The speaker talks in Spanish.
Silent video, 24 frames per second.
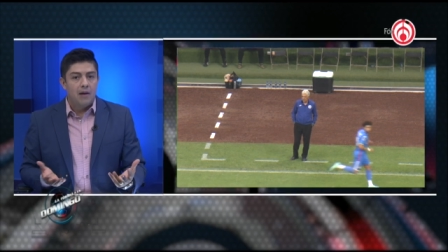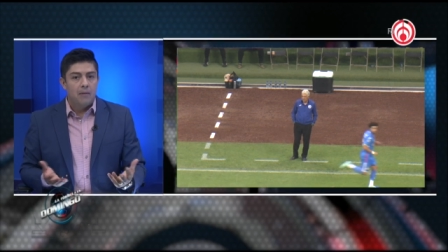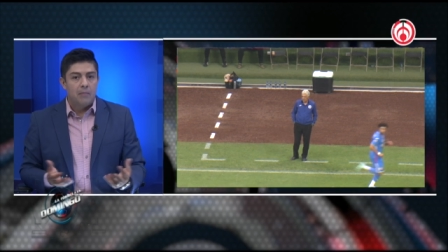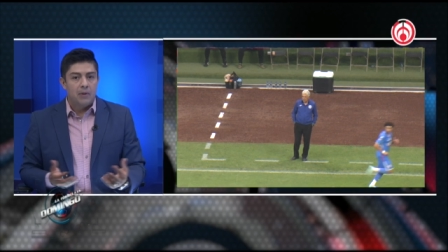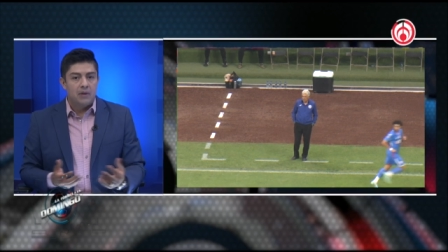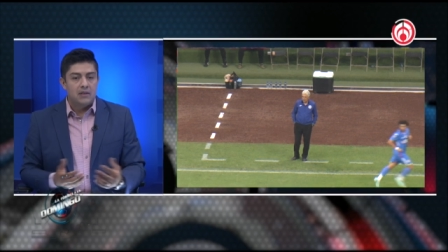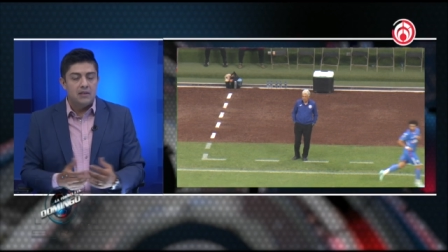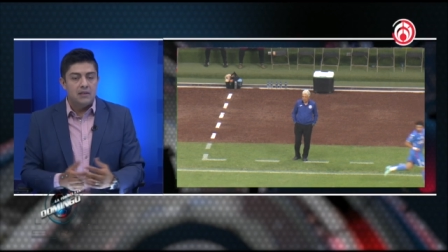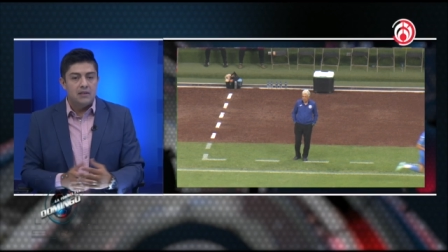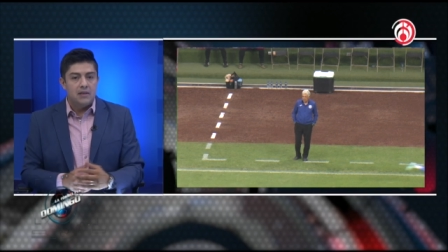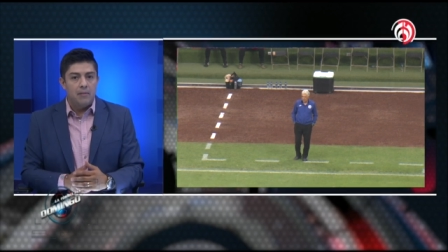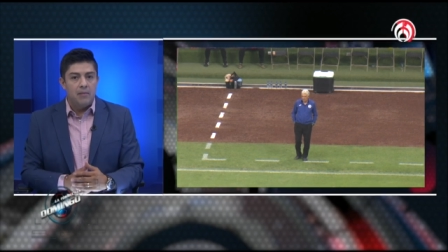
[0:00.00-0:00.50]

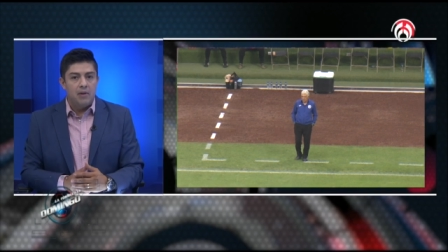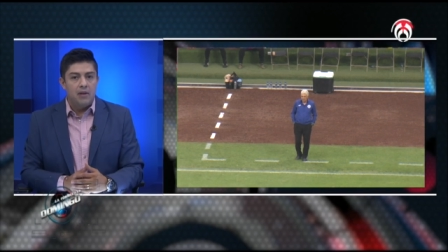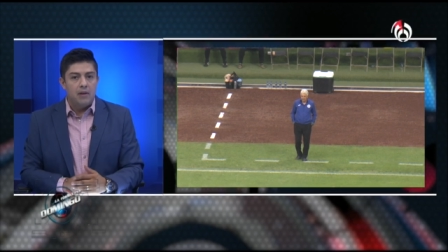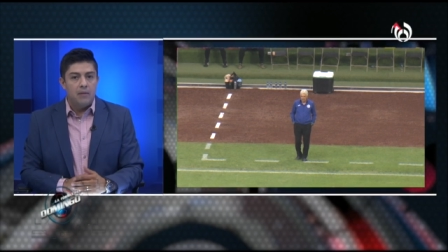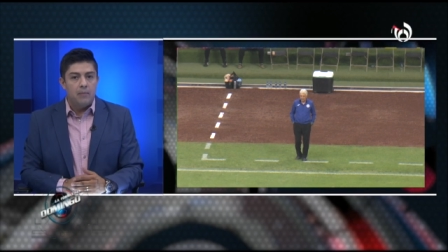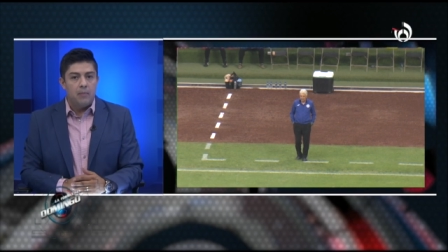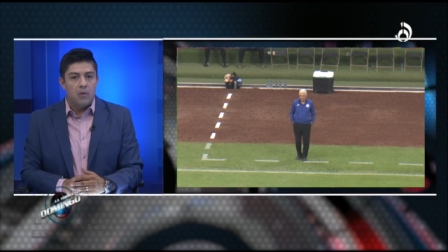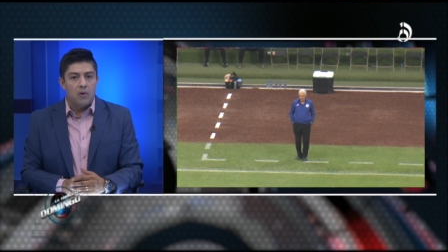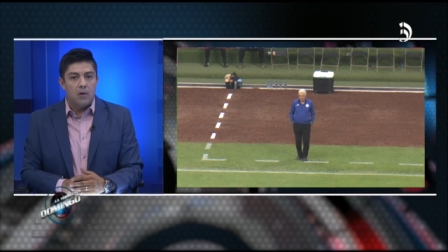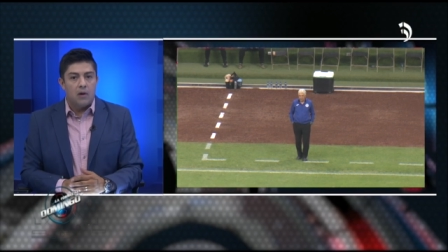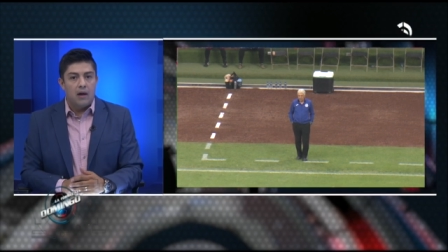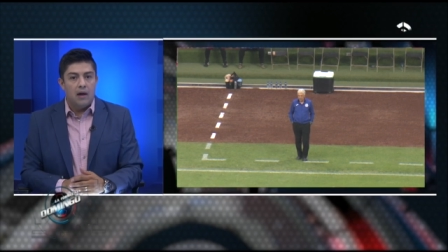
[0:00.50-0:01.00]
precisamente
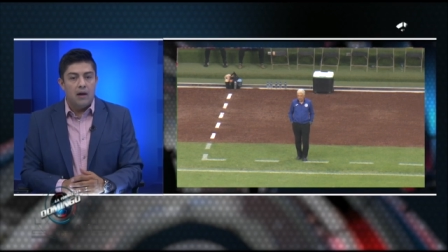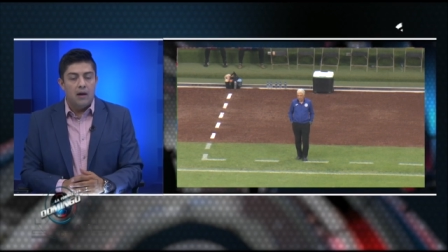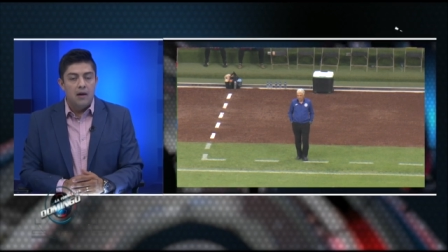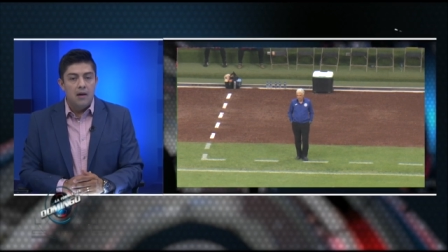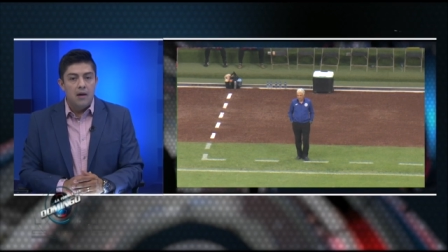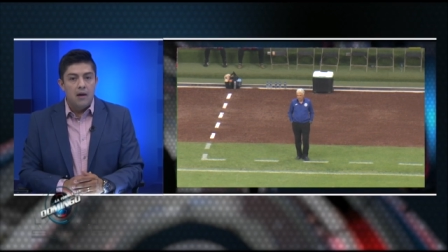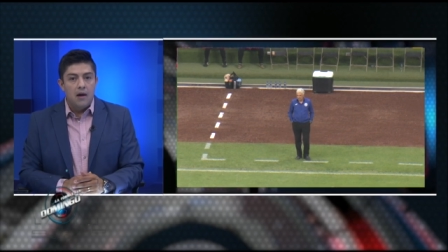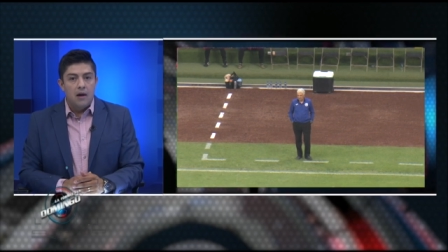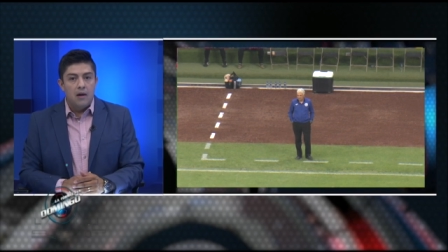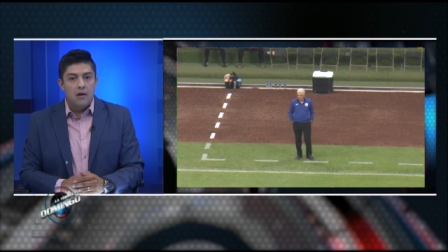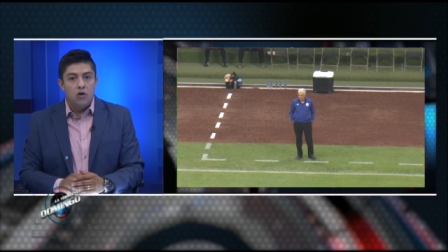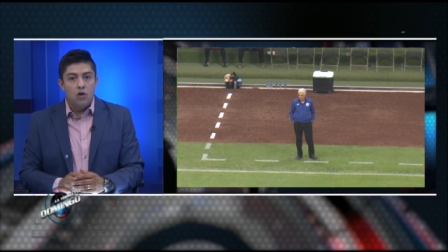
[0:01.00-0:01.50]
porque
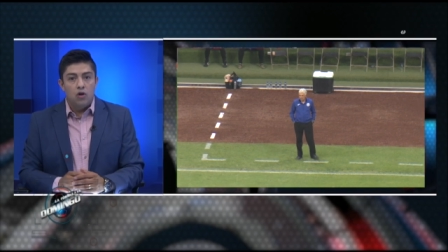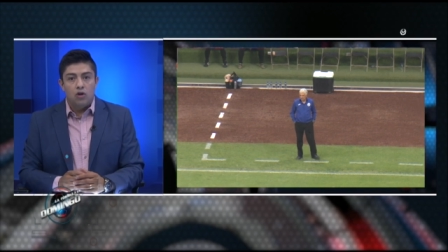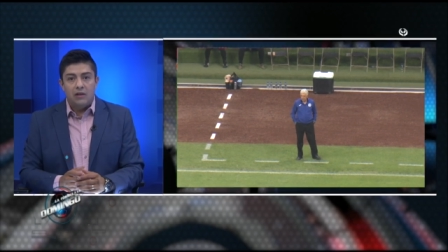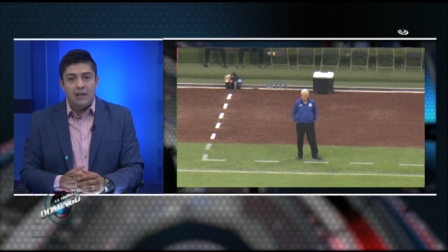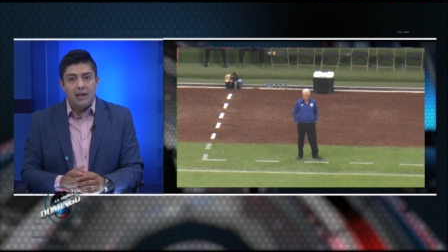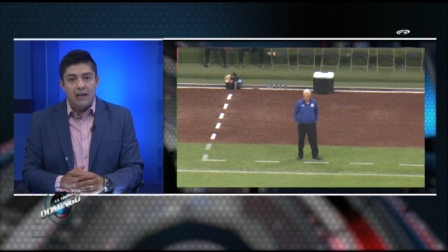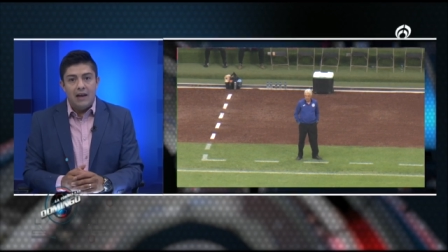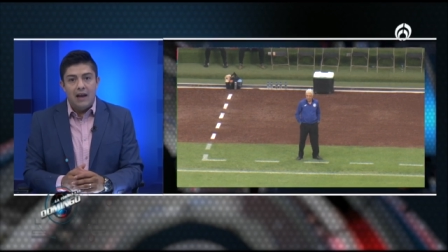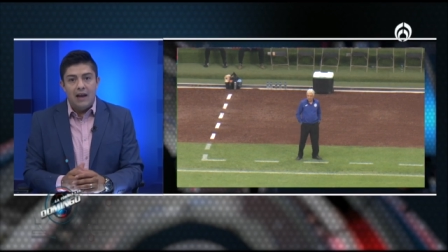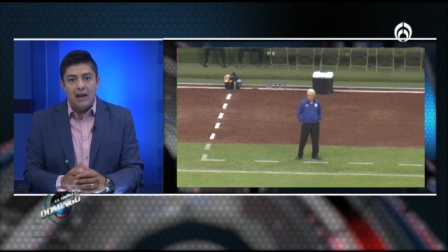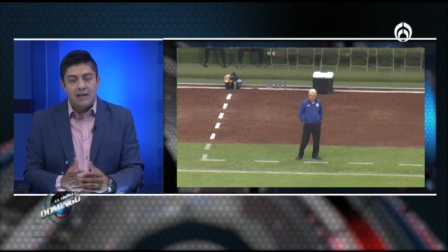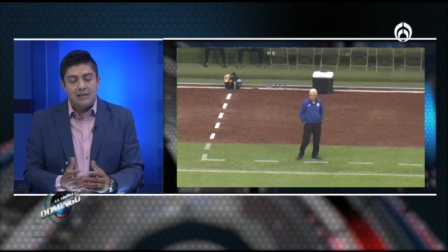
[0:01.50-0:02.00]
no
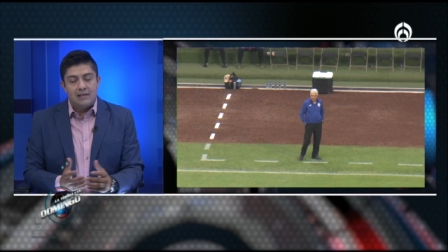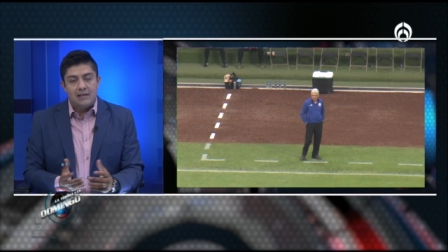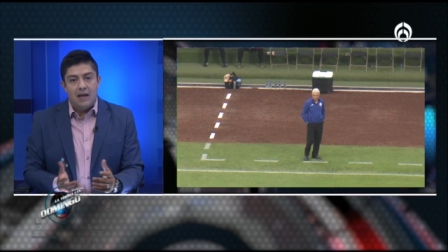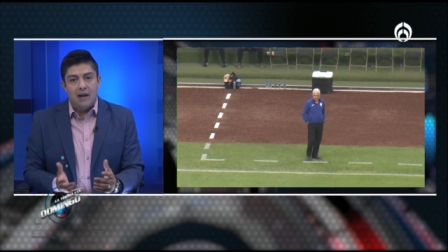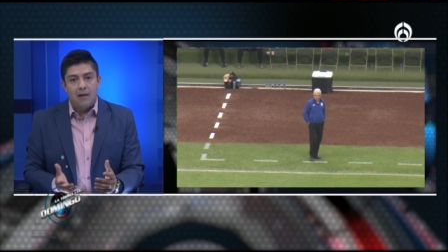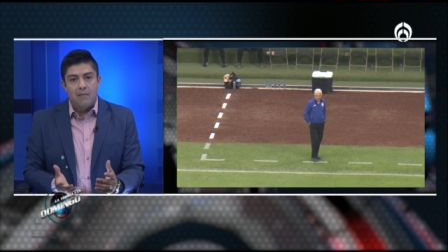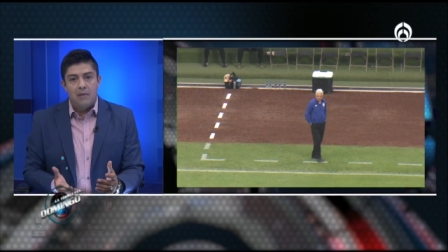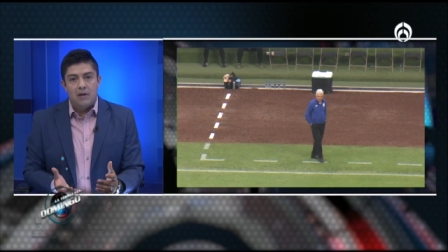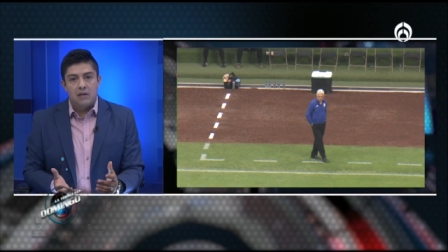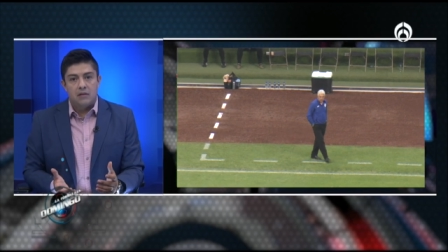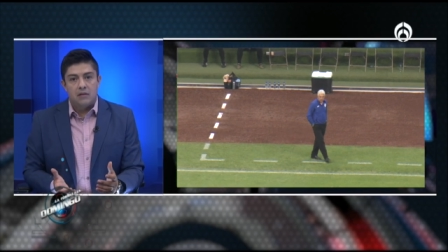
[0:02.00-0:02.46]
tiene las armas